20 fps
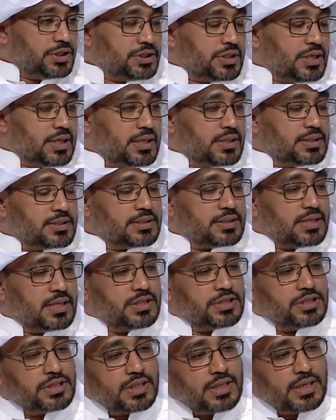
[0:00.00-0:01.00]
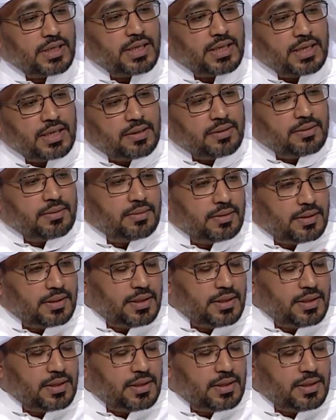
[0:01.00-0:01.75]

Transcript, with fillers: جاهز هذا الشيء الان